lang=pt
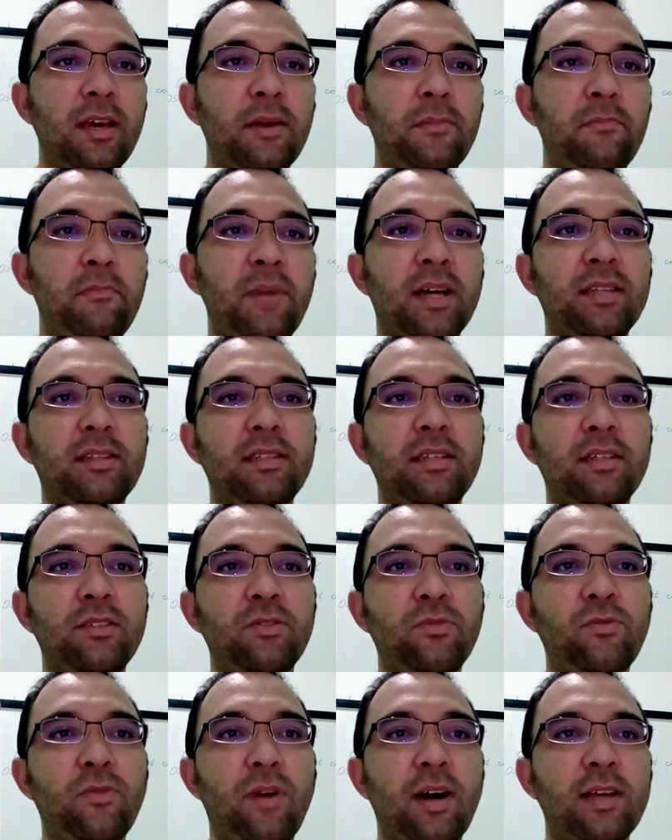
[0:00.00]
matando
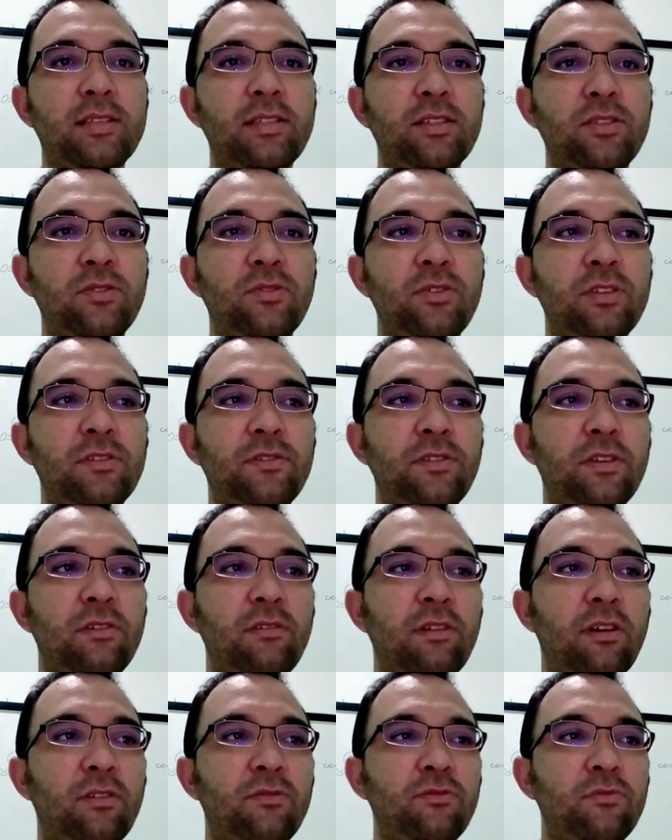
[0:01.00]
quase
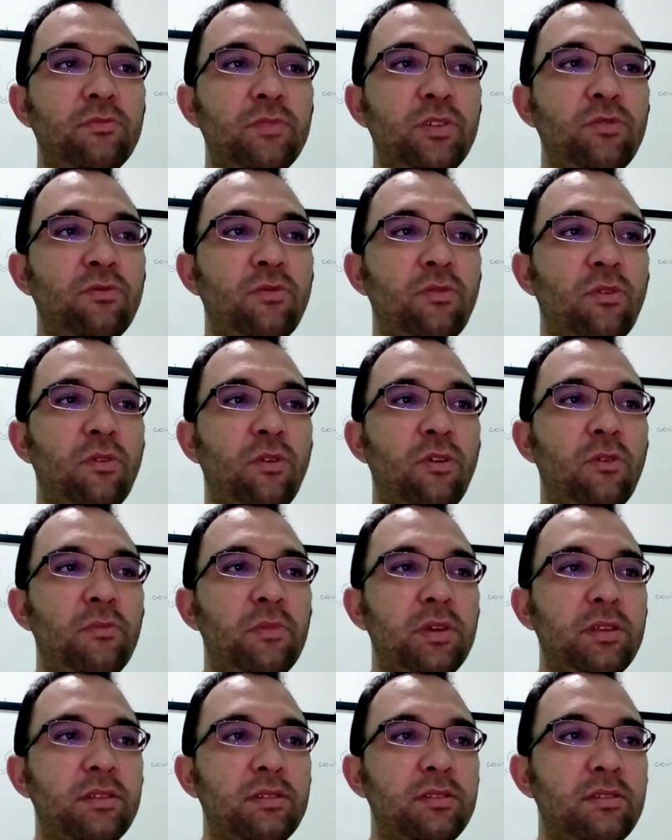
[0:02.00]
2,1 mil
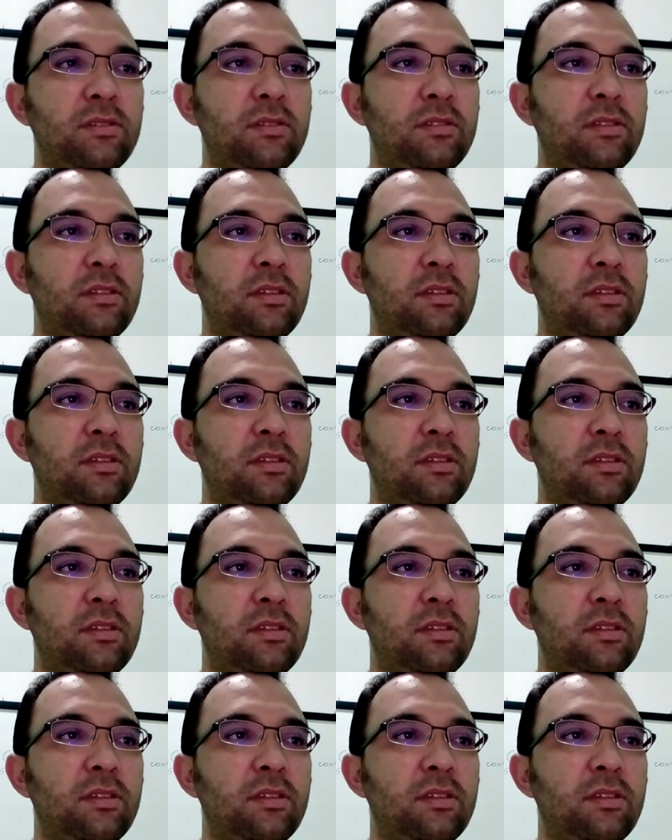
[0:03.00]
homens.